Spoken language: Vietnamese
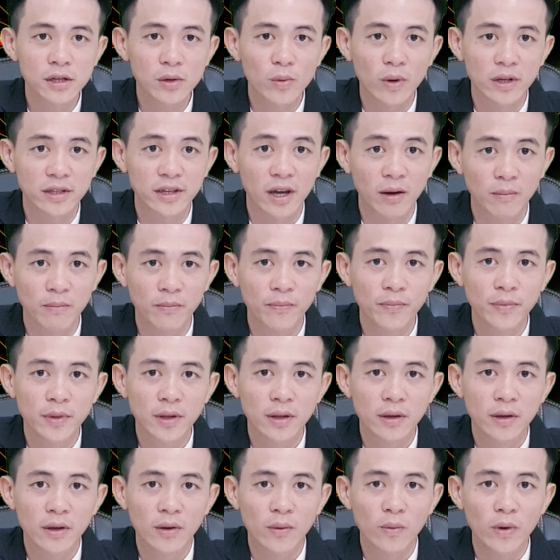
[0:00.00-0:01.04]
sức quan trọng
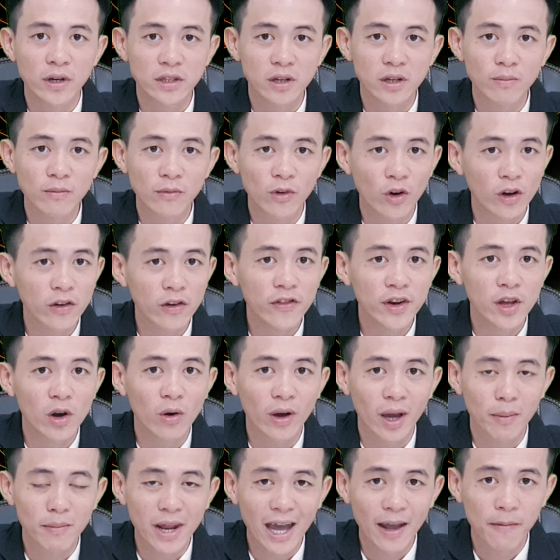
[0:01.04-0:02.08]
vào trong với video
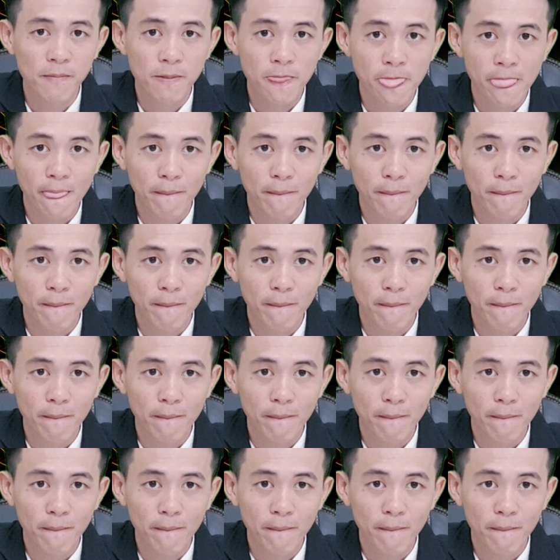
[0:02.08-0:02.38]
ngày hôm nay